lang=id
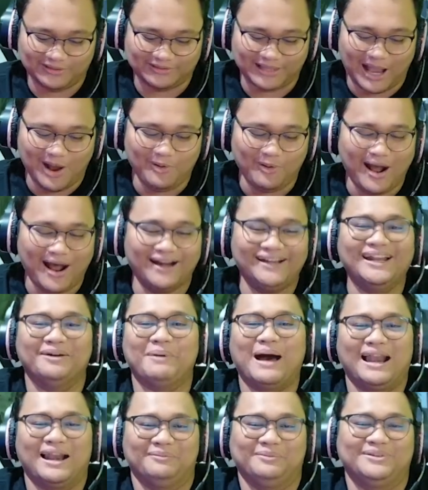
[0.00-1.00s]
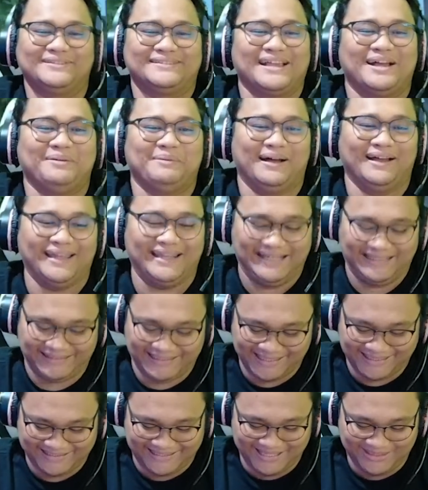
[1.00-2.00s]
tahu ada balon sama
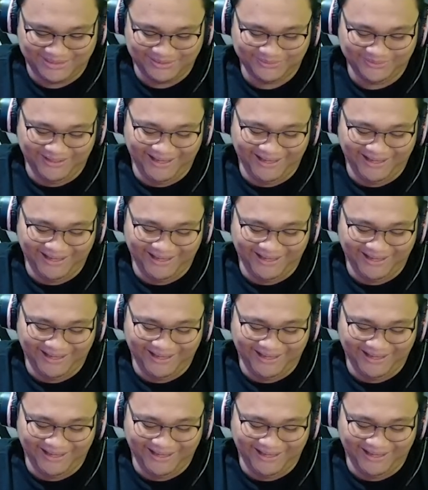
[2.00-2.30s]
Editel ke situ.